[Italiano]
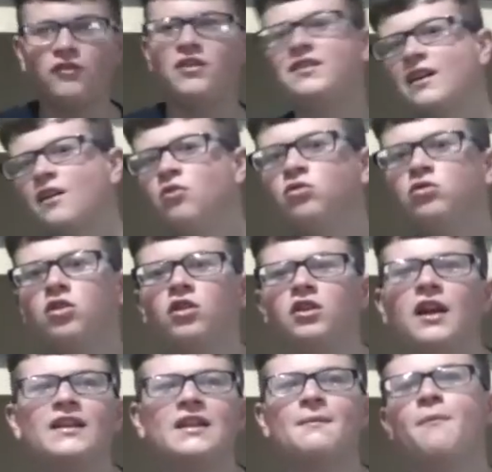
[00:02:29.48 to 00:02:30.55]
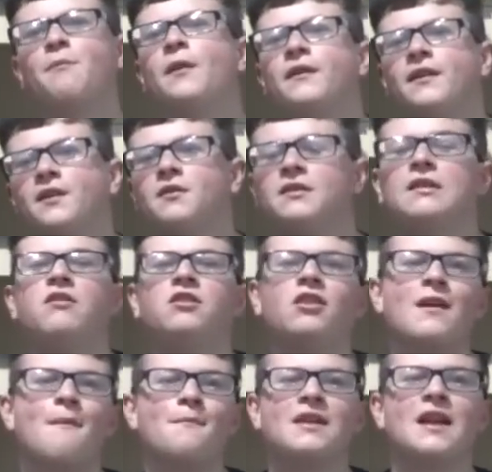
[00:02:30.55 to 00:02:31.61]
io vi saluto, andiamo andiamo a prendere questa
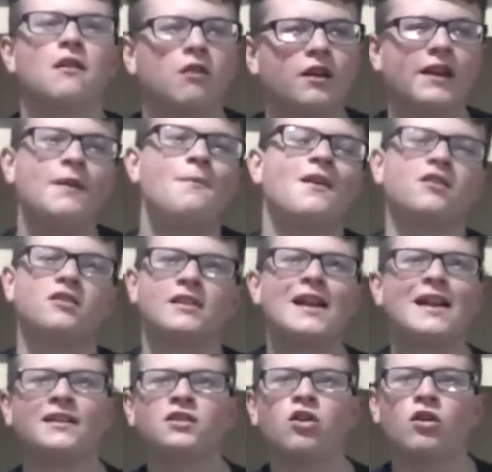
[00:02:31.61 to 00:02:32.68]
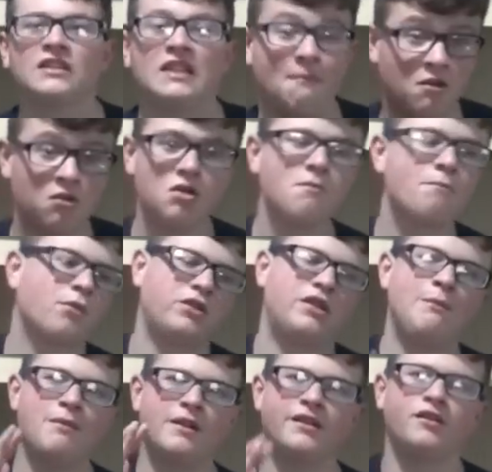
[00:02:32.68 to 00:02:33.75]
vittoria a Milano che ripeto sarà tosta ma non
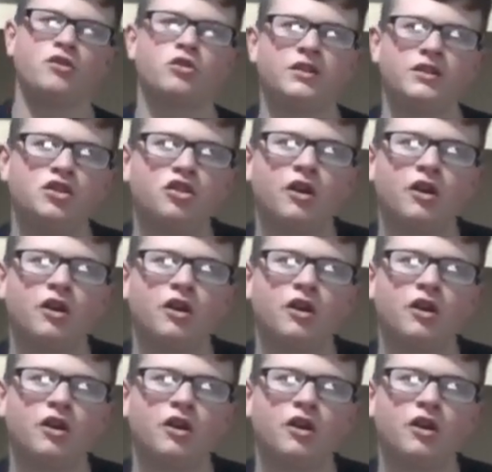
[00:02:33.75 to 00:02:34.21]
impossibile se si